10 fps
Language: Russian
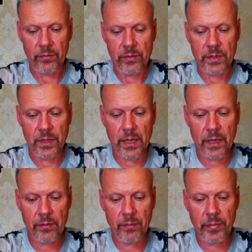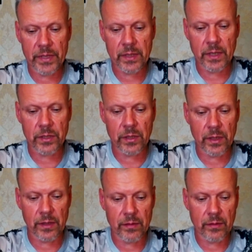цена
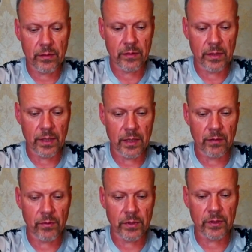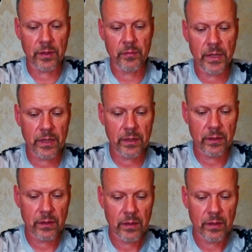подскочила на вот этот мех –